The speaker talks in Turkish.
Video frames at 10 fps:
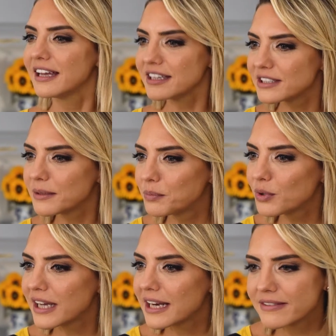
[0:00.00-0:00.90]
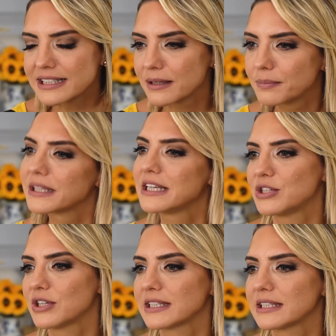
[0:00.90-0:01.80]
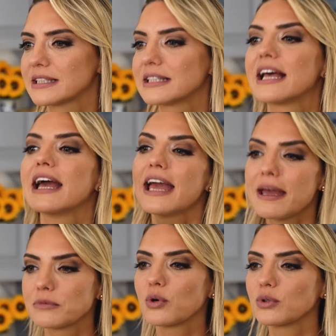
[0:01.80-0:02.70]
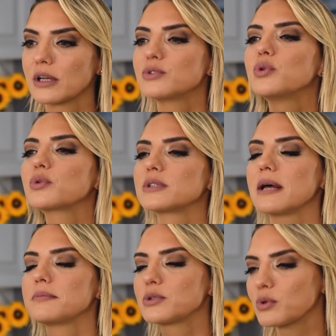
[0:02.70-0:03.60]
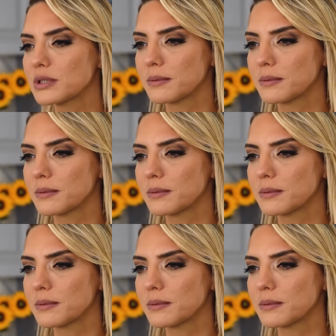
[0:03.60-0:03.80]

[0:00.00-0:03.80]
işte bu kereviz sapını yiyeceksiniz. Hem de ona çok güzel bir sos